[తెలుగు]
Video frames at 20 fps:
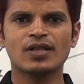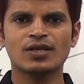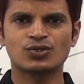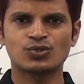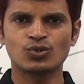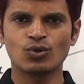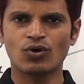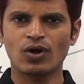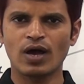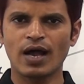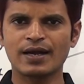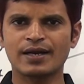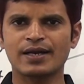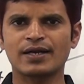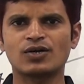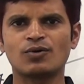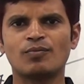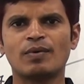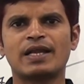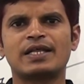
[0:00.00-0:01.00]
సో
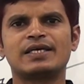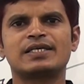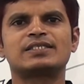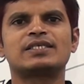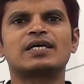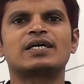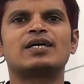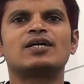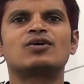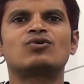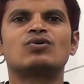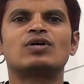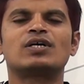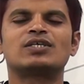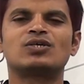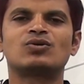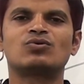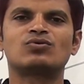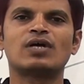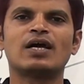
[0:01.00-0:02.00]
కాంట్రాక్ట్ మ్యారేజెస్ ఎక్కడ ఎక్కువగా
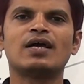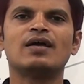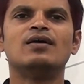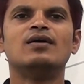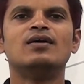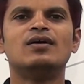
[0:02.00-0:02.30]
జరుగుతాయి